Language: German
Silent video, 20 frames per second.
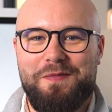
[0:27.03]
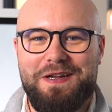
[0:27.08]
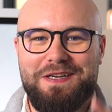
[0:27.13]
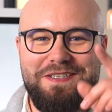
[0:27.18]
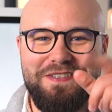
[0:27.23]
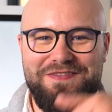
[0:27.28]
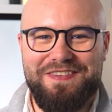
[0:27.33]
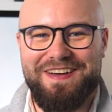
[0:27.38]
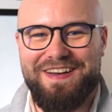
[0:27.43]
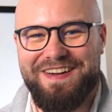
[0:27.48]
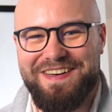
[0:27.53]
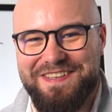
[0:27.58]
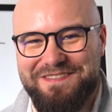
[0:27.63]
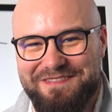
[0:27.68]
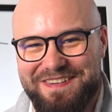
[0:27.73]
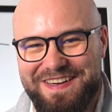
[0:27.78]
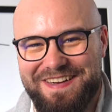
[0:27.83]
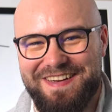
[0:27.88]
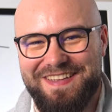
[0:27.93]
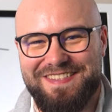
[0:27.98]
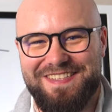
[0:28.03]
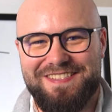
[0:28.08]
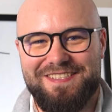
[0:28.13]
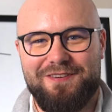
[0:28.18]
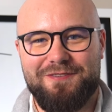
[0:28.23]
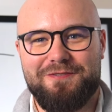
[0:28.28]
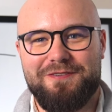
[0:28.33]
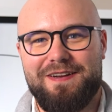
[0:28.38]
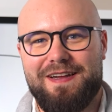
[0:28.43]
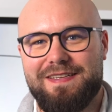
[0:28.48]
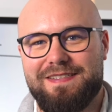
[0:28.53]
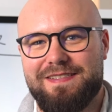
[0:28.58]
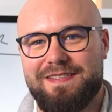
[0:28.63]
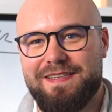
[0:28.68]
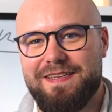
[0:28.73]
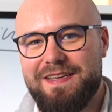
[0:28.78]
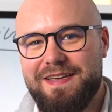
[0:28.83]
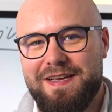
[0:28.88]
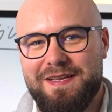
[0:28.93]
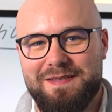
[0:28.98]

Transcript: Mensch, wann kann ich mir denn jetzt das Auto leisten?